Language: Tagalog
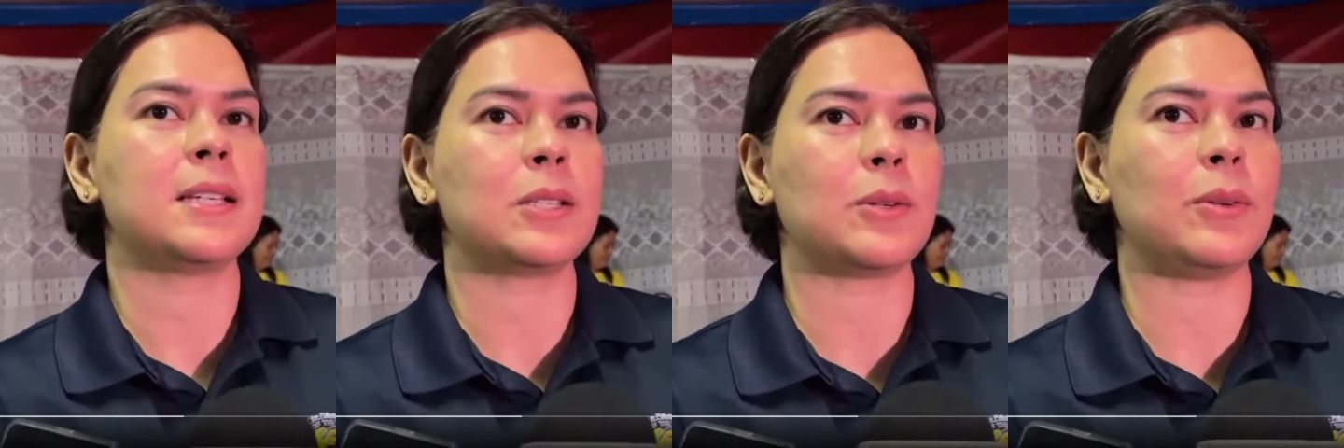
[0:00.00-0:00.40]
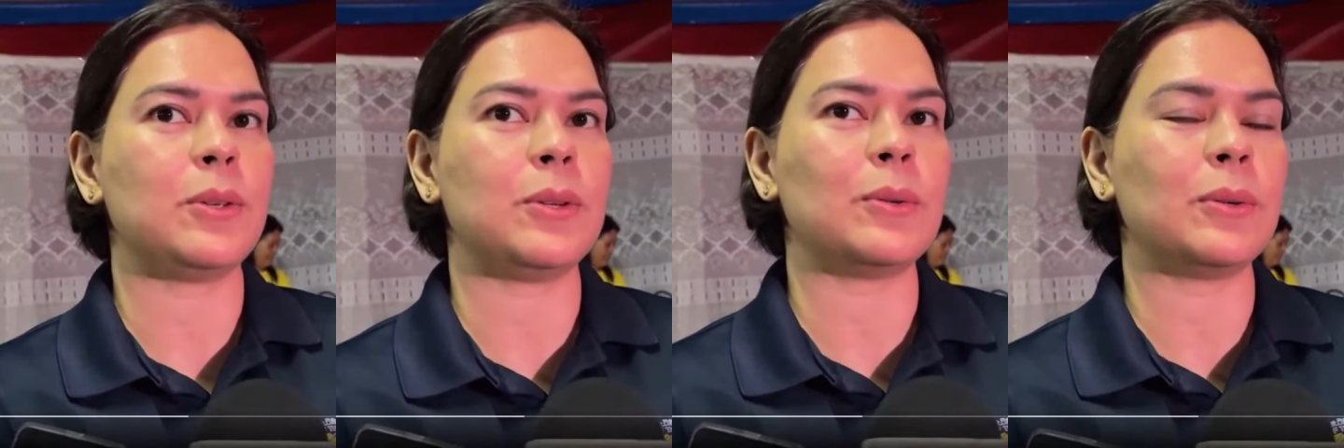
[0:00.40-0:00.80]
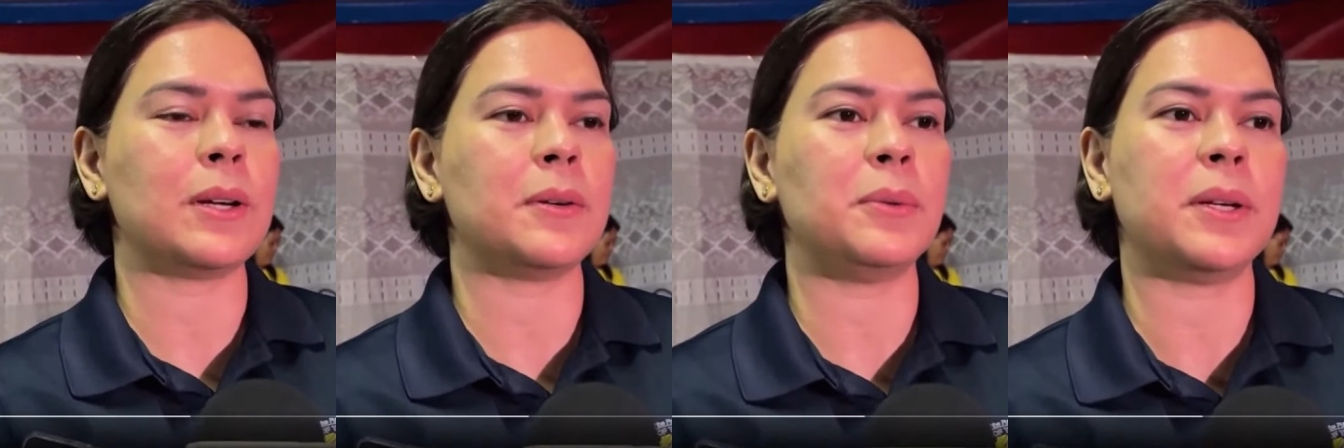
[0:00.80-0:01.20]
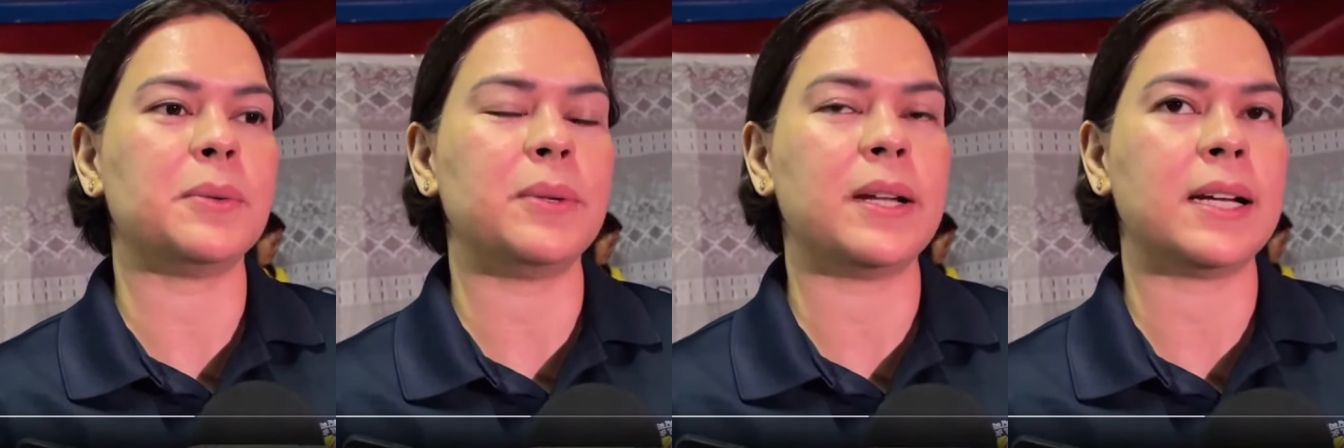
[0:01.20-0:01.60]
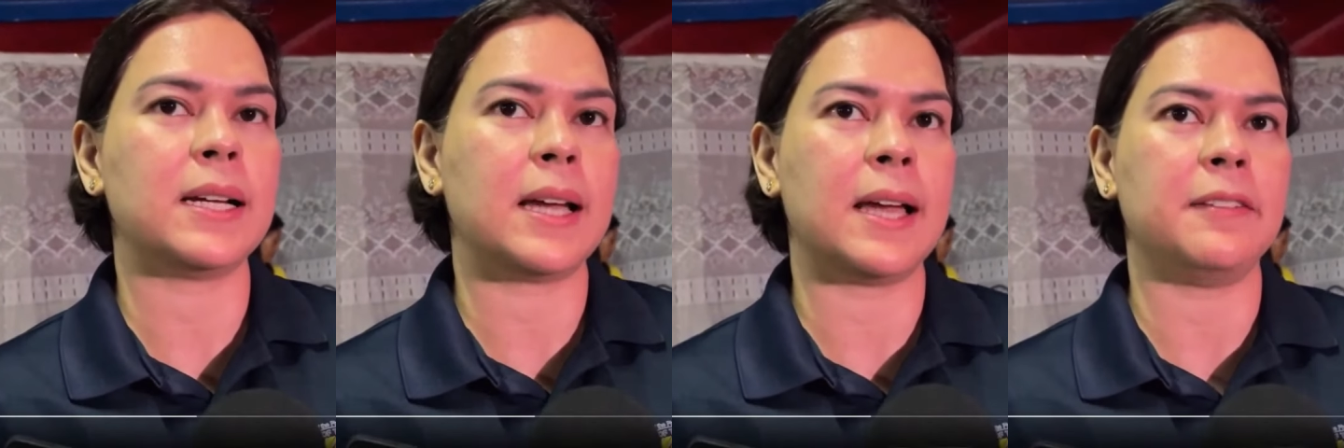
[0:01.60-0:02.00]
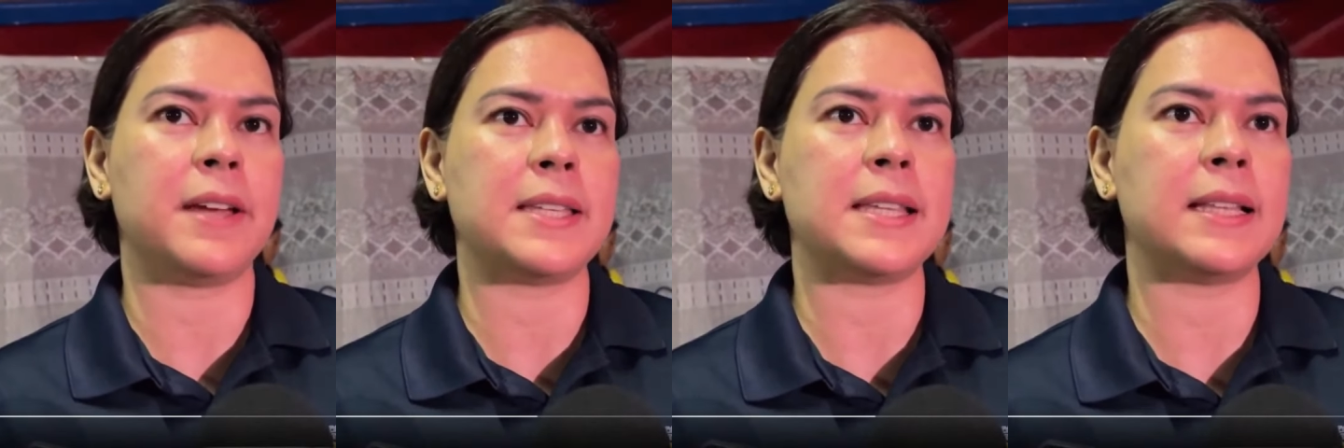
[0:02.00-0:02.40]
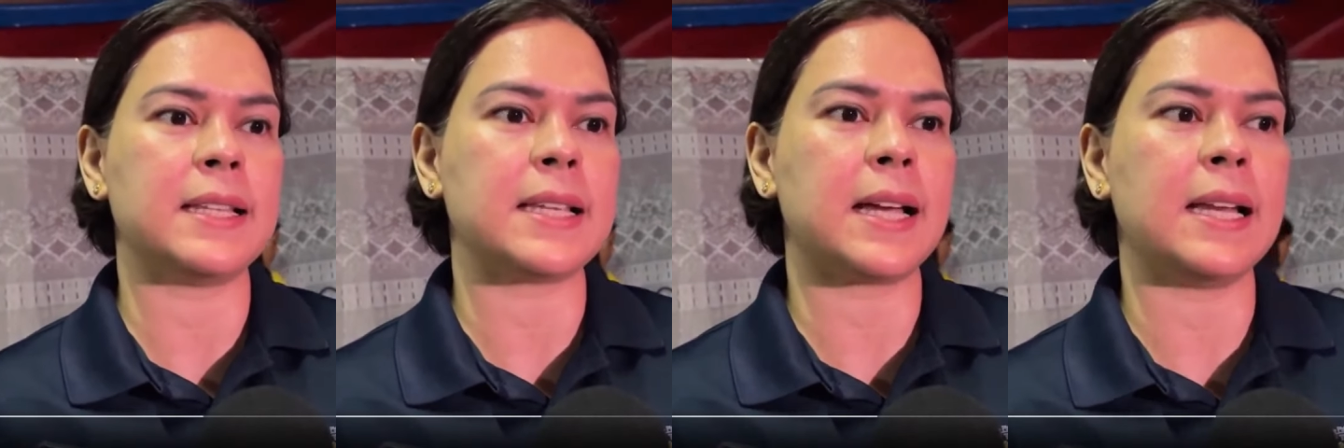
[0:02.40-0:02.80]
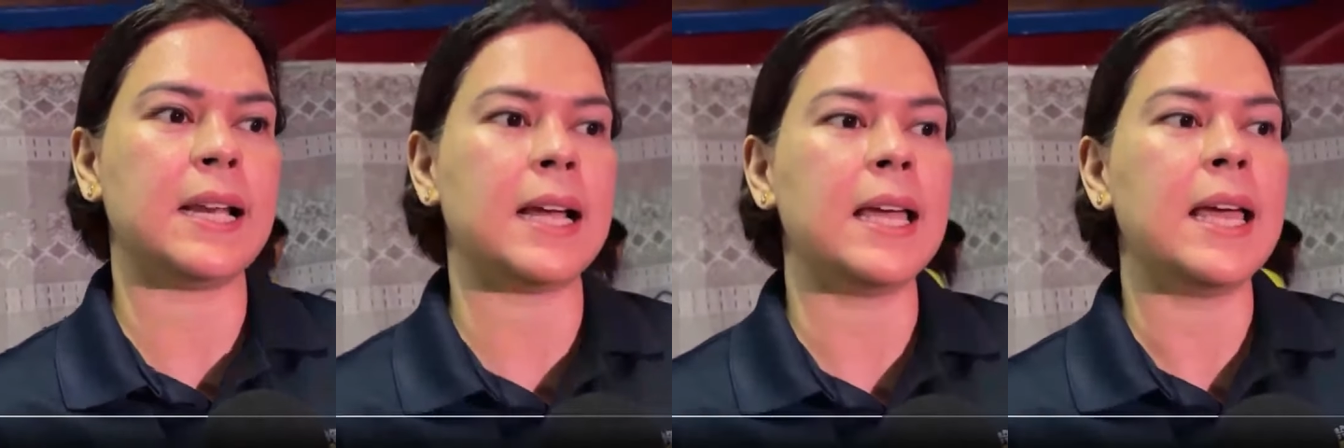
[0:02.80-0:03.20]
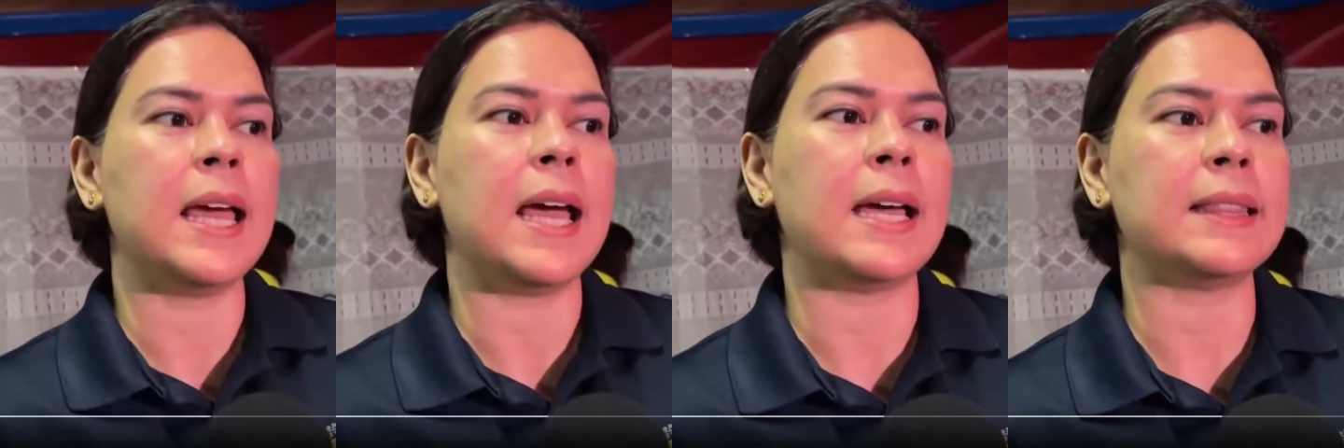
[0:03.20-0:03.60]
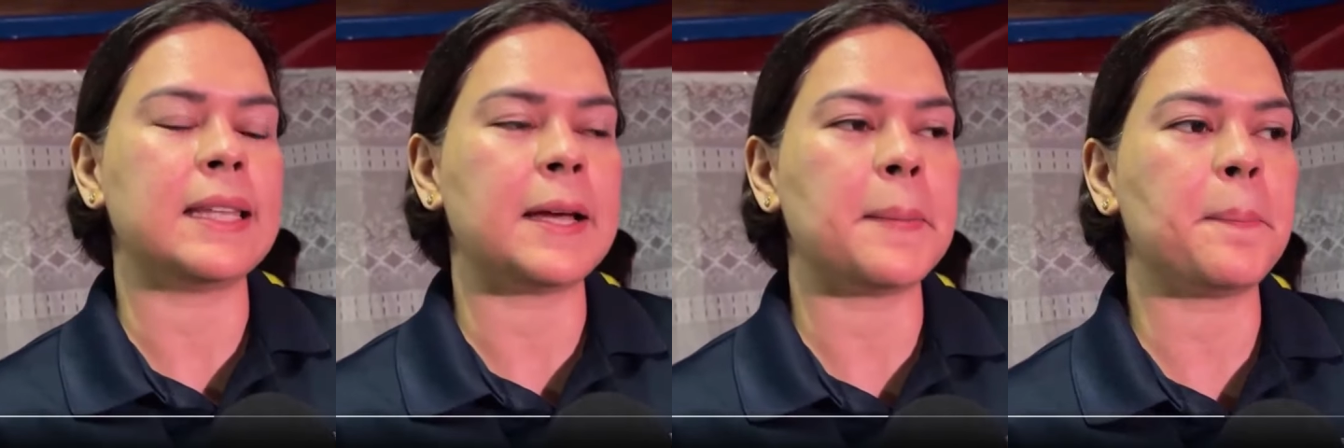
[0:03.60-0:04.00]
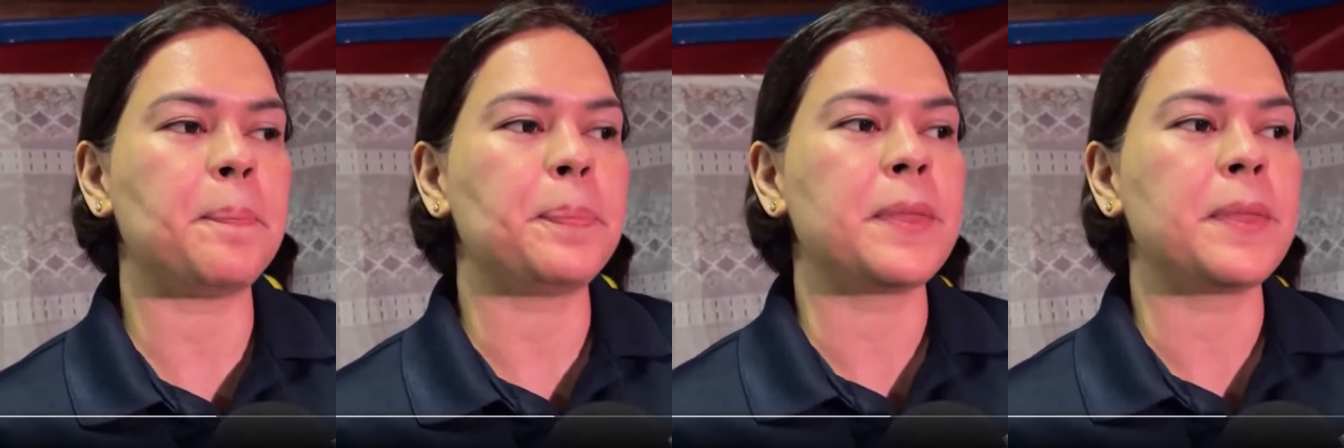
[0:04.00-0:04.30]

So yun yung uh, unang-unang advice natin sa kanila. At um,